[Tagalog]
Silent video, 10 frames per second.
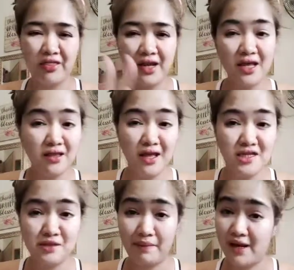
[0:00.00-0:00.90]
3
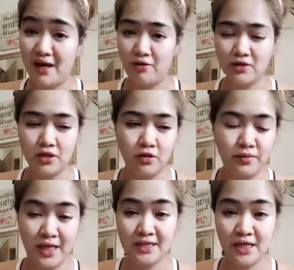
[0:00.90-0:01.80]
days pa lang o sa loob
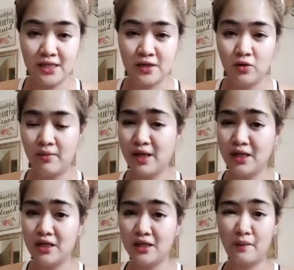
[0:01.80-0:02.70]
na isang linggo,
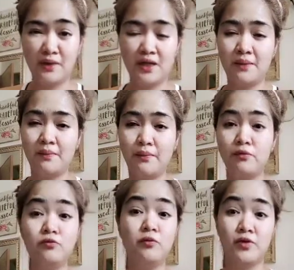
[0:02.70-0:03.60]
makikita mo na na
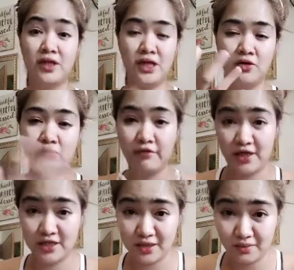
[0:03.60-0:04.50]
pumuputi yung
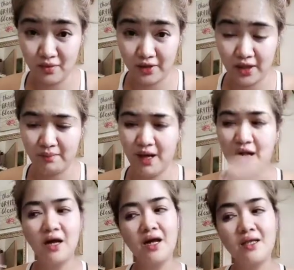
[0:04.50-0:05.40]
face mo, di Ang
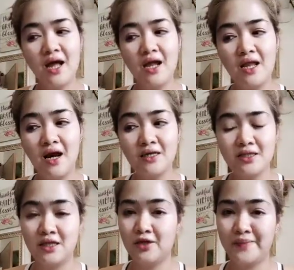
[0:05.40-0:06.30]
kagandahan lang kasi
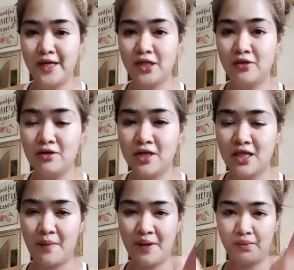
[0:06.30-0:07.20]
dito, pag ito yung
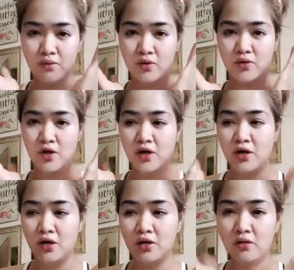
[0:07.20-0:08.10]
ginamit mo,
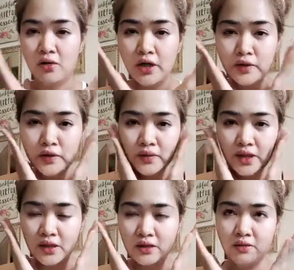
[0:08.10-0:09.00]
kung ano yung
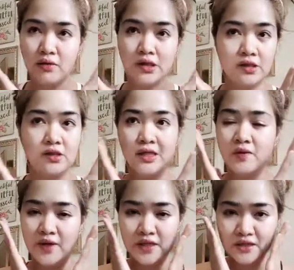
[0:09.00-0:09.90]
kung ano yung
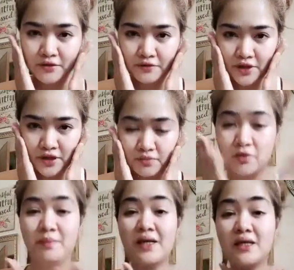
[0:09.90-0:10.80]
ginawa niya sa face mo,
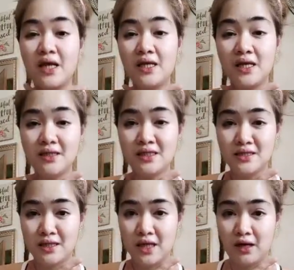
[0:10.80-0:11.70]
pantay lang din
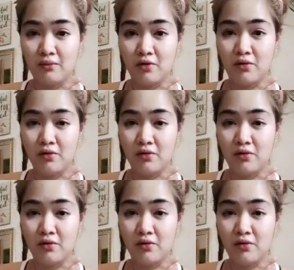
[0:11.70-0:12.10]
sa neck mo